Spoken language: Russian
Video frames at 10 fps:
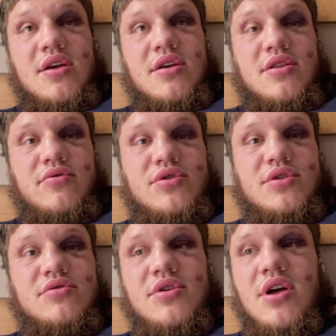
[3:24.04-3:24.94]
Это вот
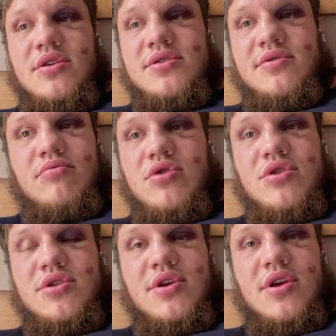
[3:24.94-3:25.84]
от усталости
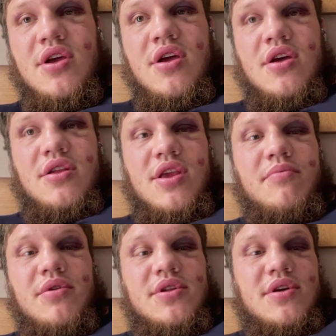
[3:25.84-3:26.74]
больше, это не
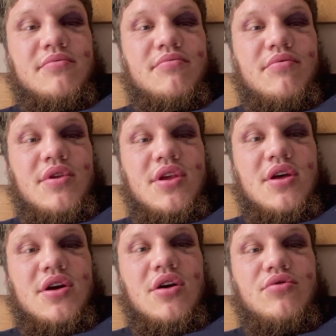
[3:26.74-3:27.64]
было там ни
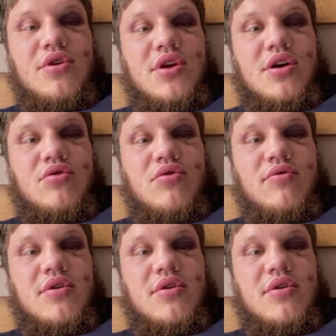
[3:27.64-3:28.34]
нокаута никакого.